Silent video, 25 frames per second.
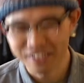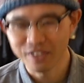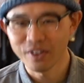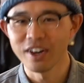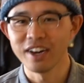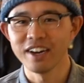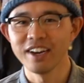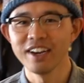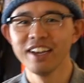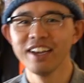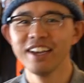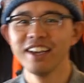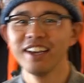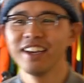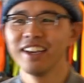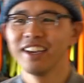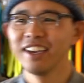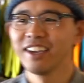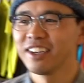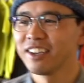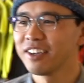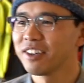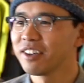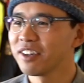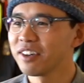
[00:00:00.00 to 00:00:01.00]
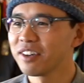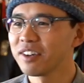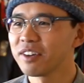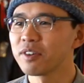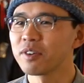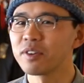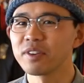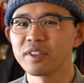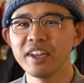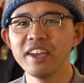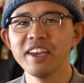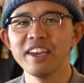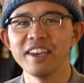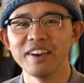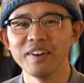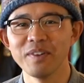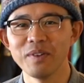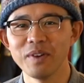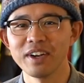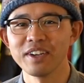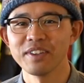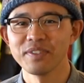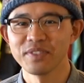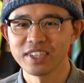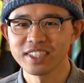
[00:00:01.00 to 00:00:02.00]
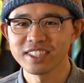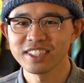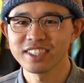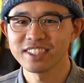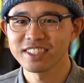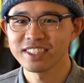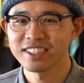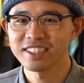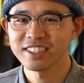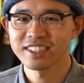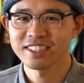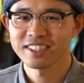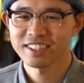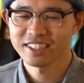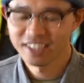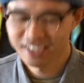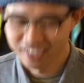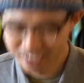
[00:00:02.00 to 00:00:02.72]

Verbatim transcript: ではこれで終わります。